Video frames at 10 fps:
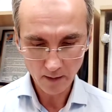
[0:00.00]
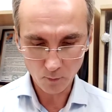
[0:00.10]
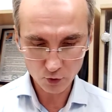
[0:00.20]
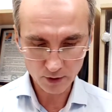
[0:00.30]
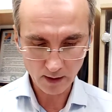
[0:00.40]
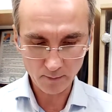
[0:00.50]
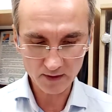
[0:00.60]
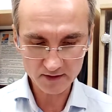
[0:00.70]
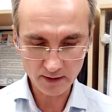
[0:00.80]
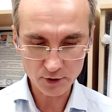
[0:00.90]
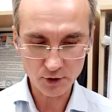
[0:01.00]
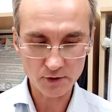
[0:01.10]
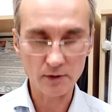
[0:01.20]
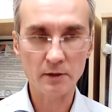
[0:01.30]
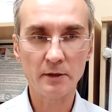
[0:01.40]
можно
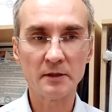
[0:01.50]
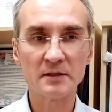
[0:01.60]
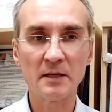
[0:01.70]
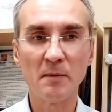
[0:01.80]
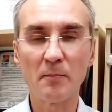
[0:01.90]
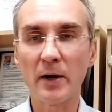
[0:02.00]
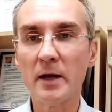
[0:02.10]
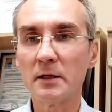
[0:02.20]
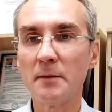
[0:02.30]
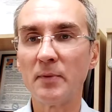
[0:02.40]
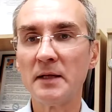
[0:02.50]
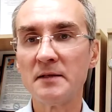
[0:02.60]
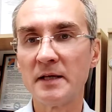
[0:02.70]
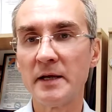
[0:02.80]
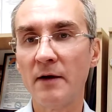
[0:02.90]
обозначить а, этот самый проект и подать
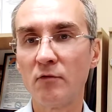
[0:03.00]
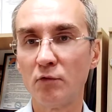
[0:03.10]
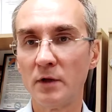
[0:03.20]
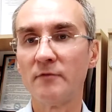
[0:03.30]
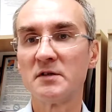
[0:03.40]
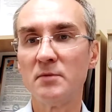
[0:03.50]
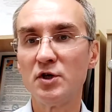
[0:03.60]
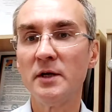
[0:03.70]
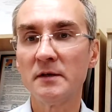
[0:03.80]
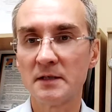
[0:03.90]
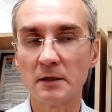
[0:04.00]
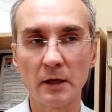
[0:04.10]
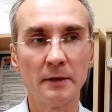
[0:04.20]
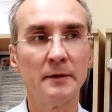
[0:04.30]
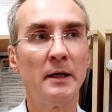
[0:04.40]
заявку на возмещение
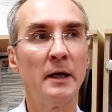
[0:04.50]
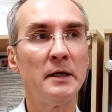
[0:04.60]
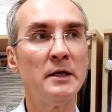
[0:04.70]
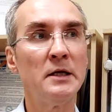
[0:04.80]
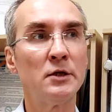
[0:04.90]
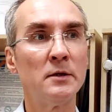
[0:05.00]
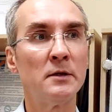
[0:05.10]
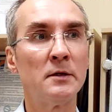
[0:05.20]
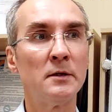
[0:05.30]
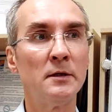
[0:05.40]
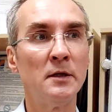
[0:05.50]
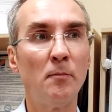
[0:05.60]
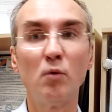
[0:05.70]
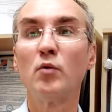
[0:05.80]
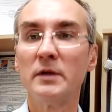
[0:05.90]
затрат на, э, на
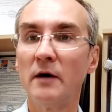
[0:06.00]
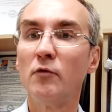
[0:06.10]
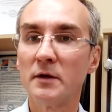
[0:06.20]
полугодовой